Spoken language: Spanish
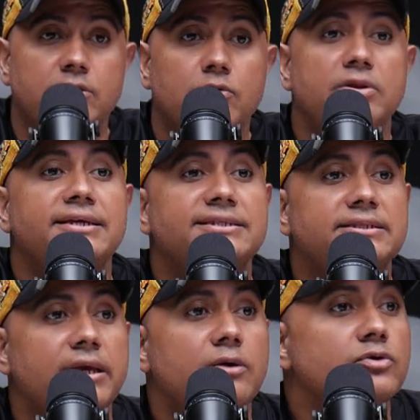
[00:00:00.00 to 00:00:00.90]
donde hay
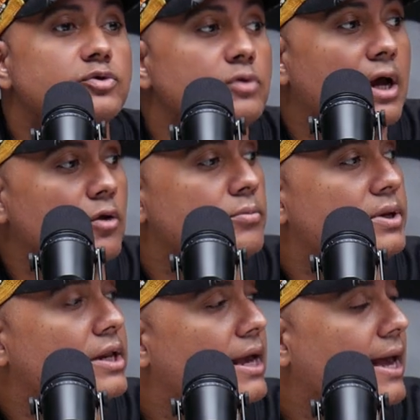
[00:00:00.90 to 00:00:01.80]
seis consulados
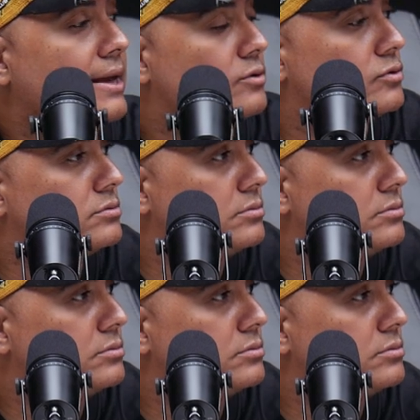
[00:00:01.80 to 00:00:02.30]
dominicanos?